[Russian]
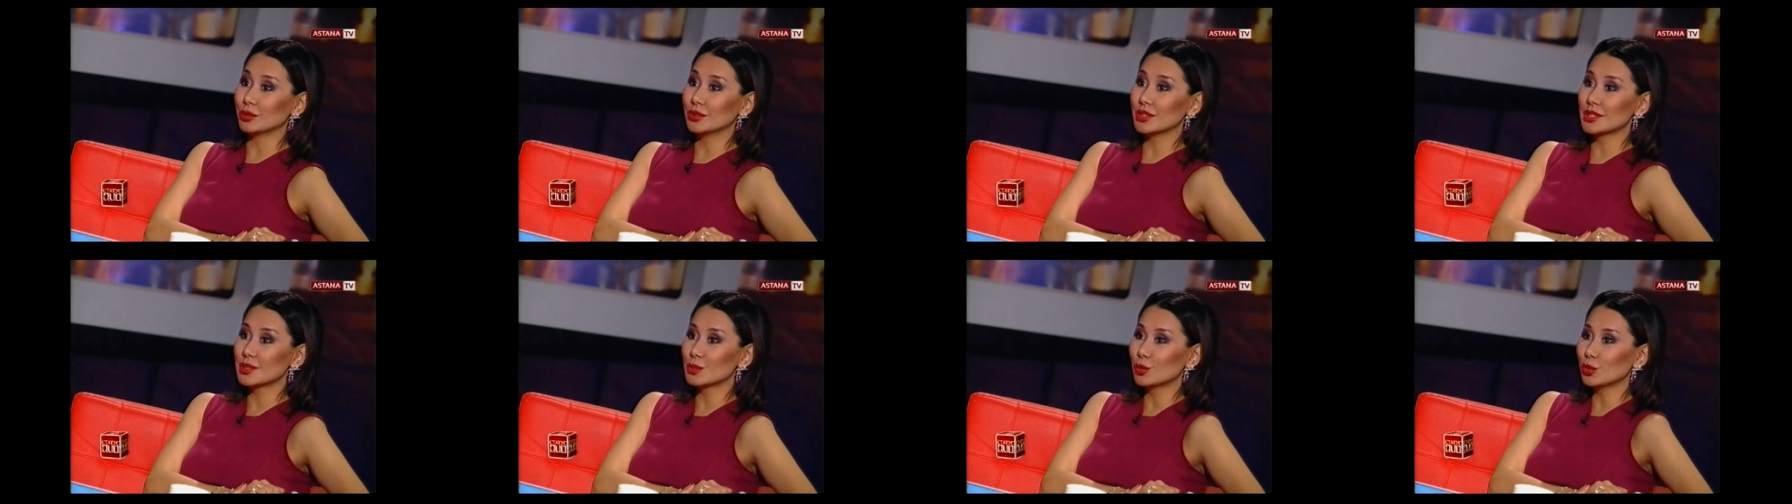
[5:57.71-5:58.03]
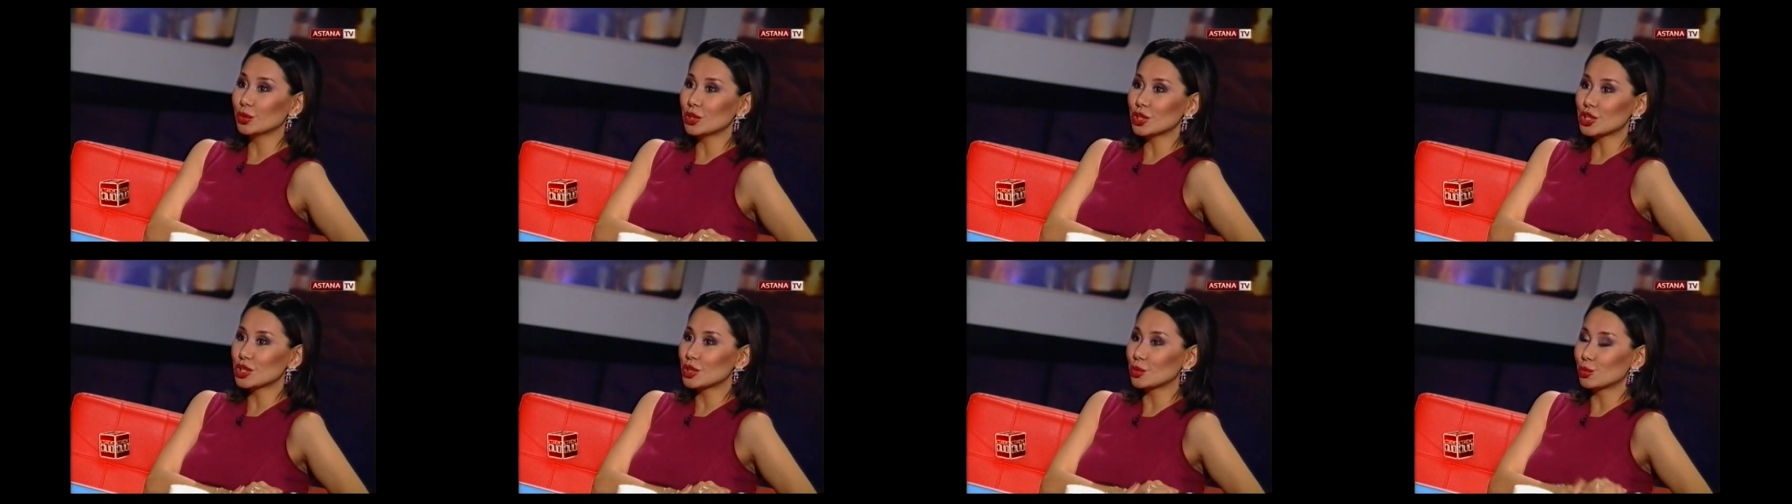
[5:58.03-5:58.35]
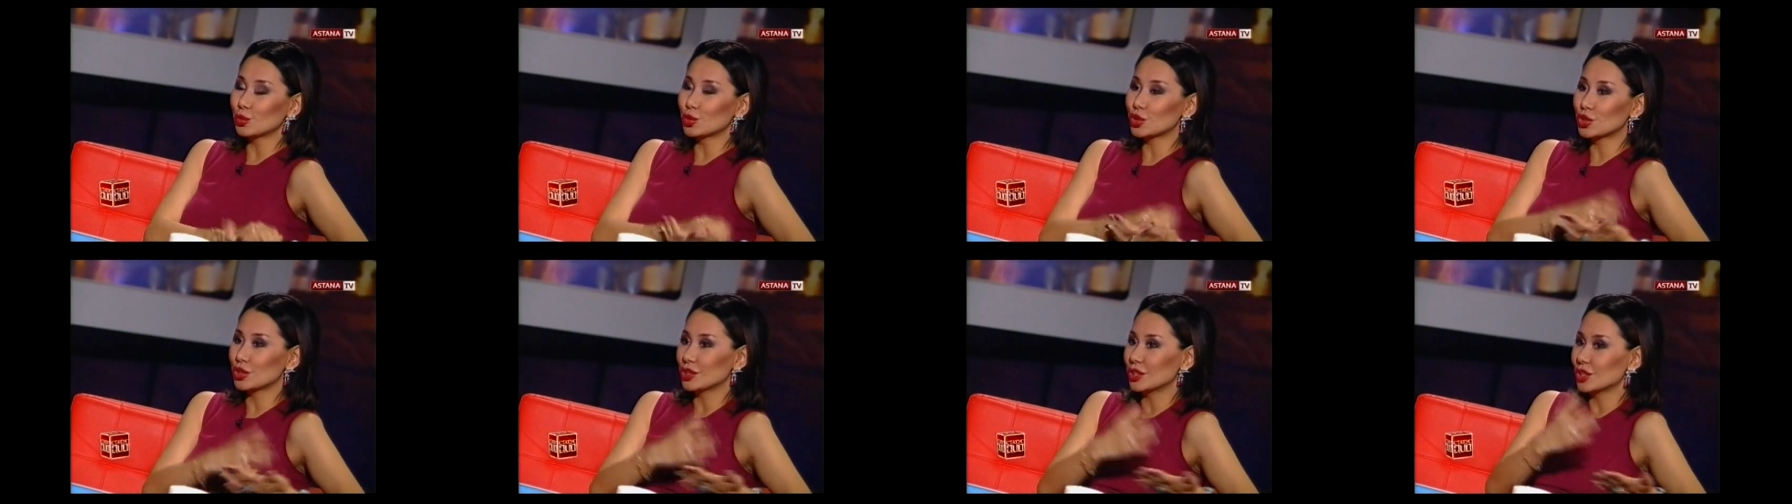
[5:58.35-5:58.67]
ты смотришь, ты
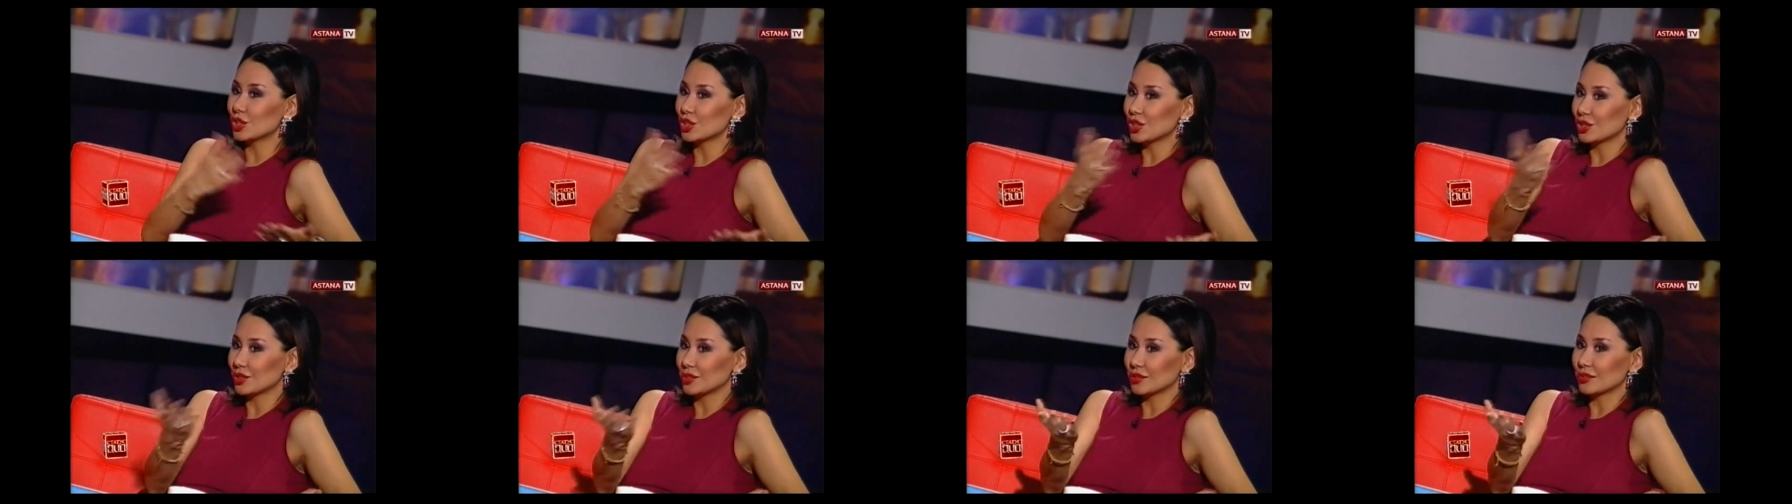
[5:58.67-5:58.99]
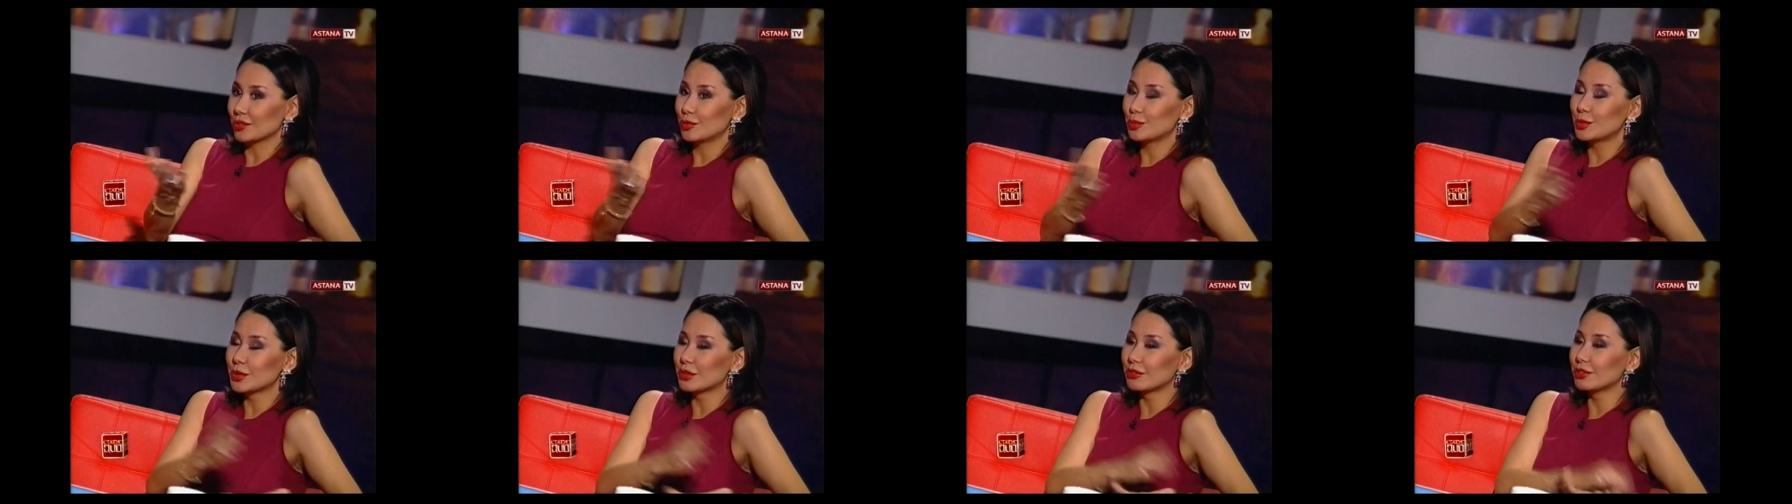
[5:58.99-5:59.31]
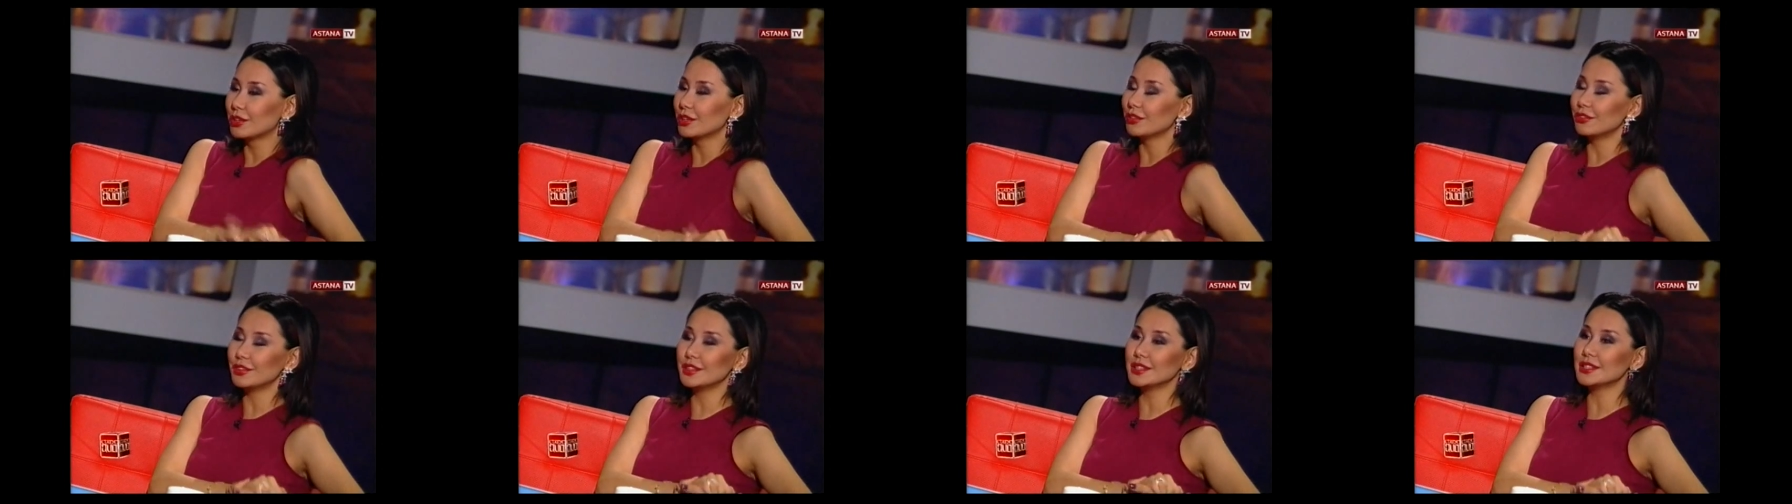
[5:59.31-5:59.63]
можешь даже
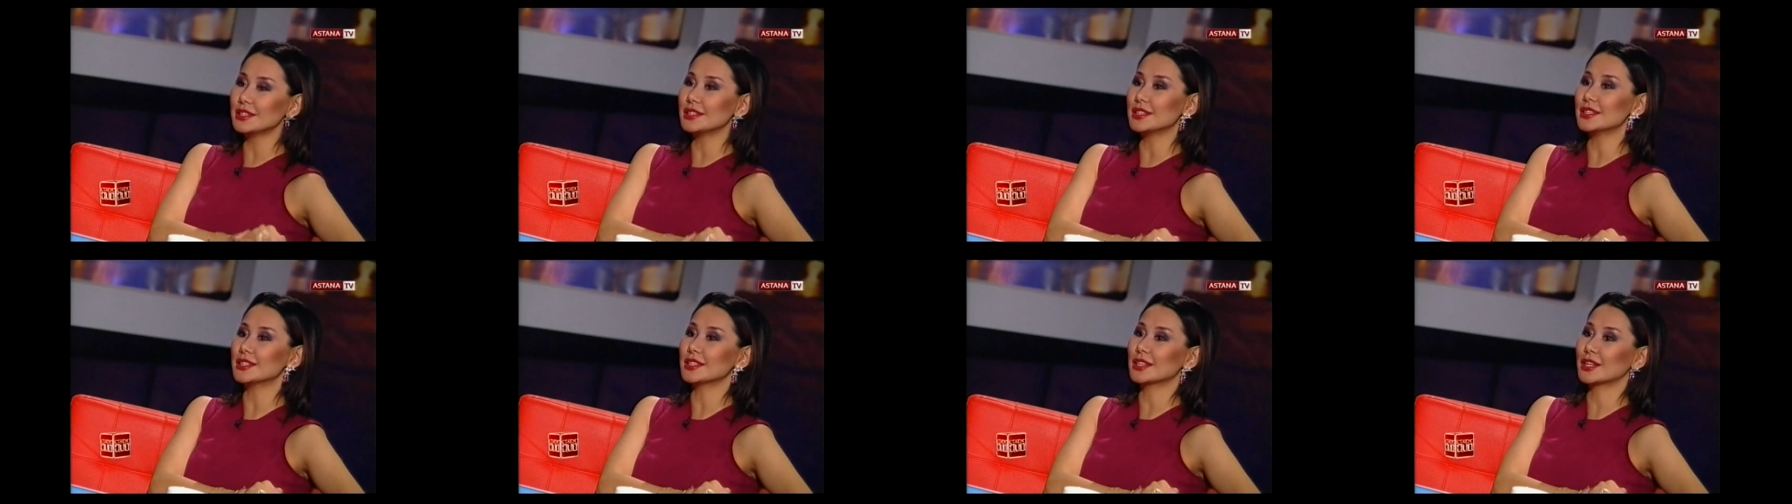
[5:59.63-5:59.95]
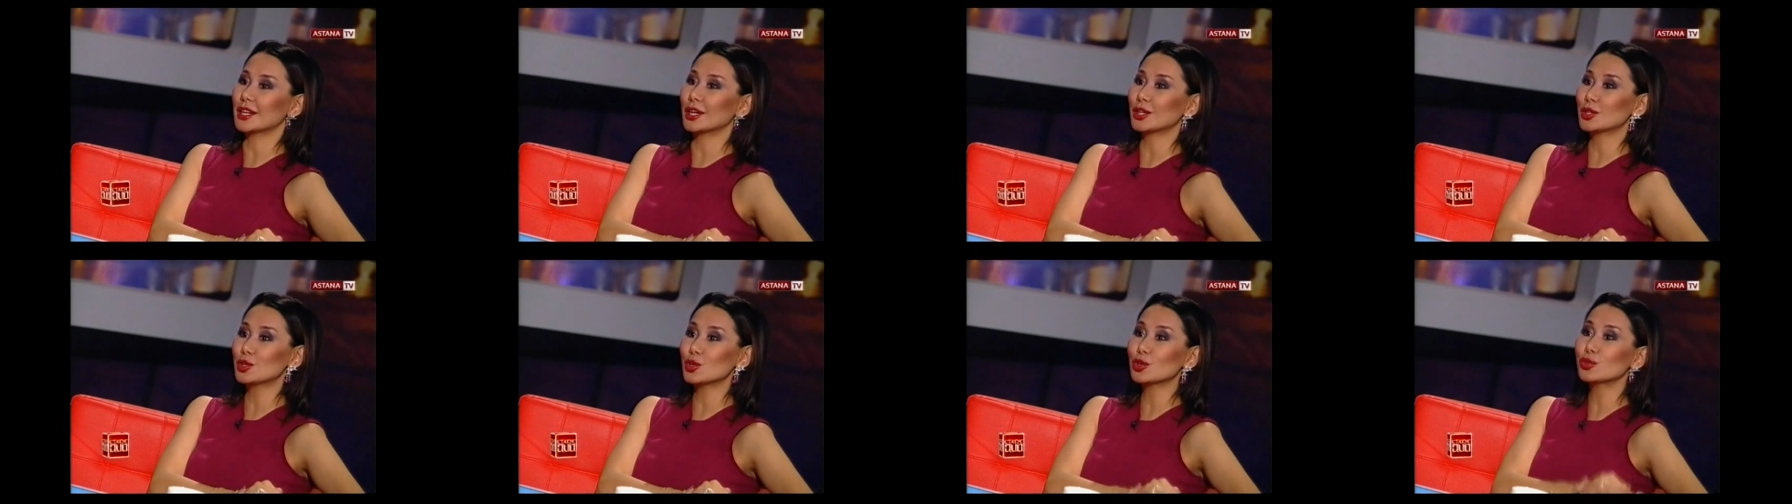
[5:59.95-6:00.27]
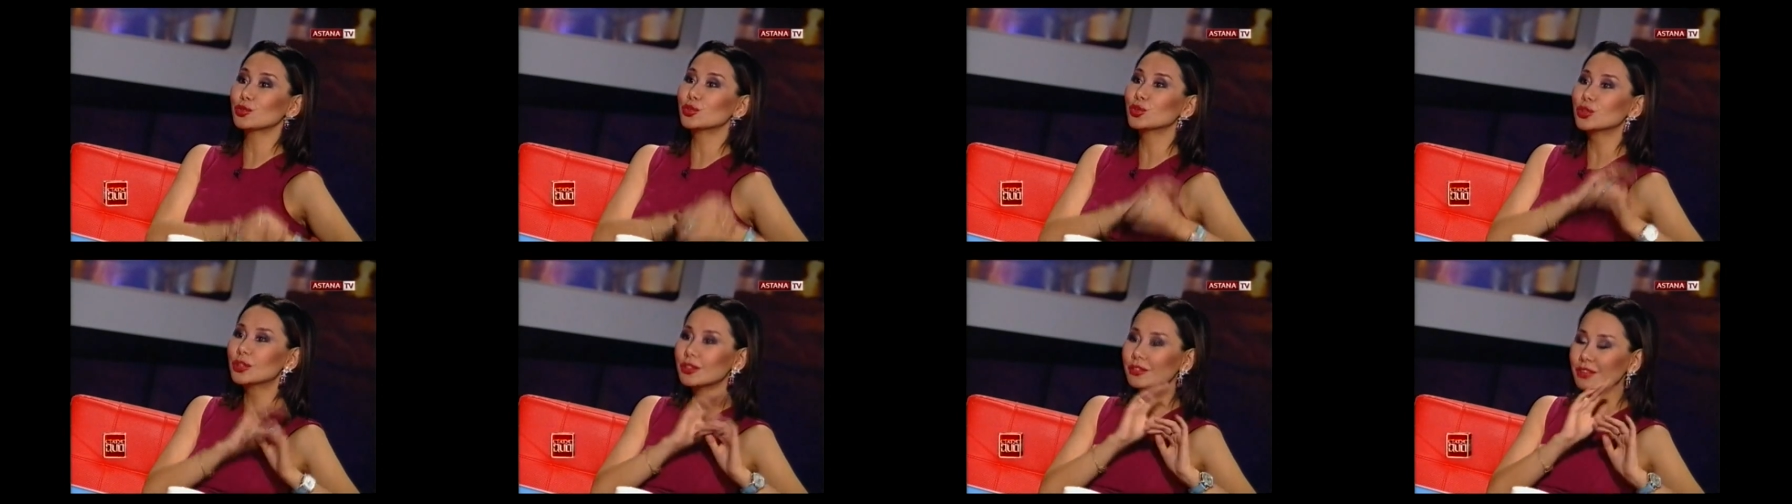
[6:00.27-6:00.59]
впервые видеть этих
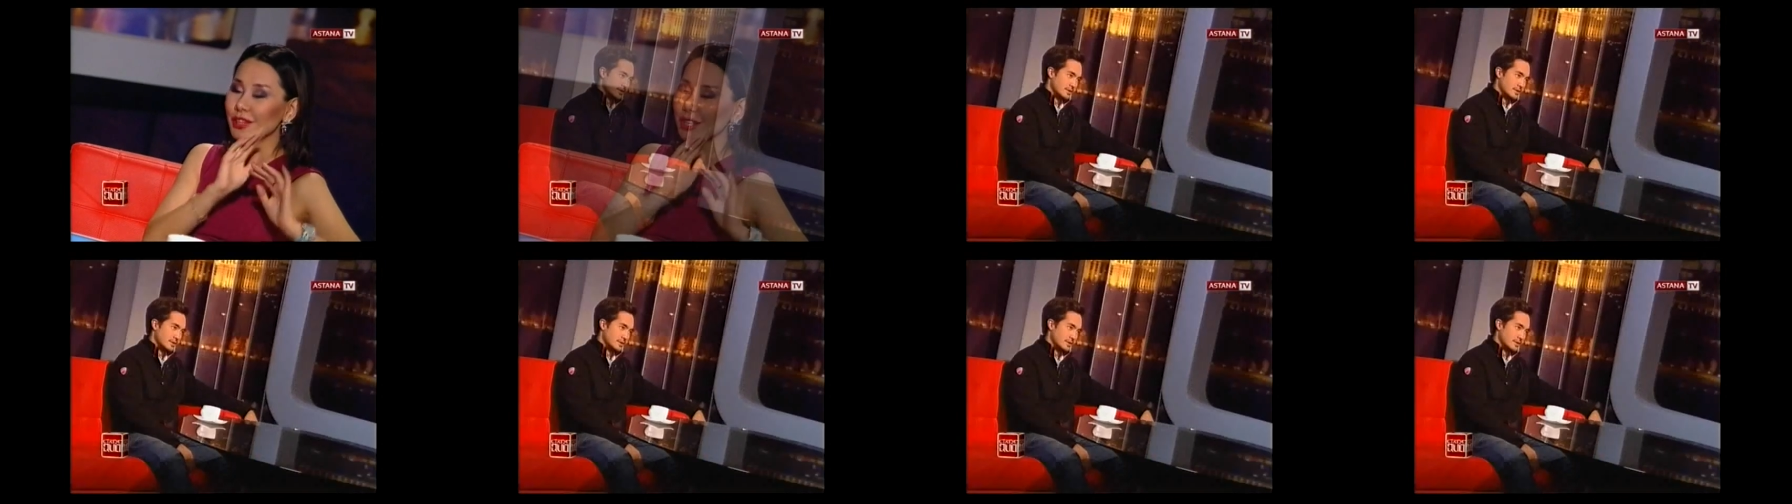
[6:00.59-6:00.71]
актеров, но ты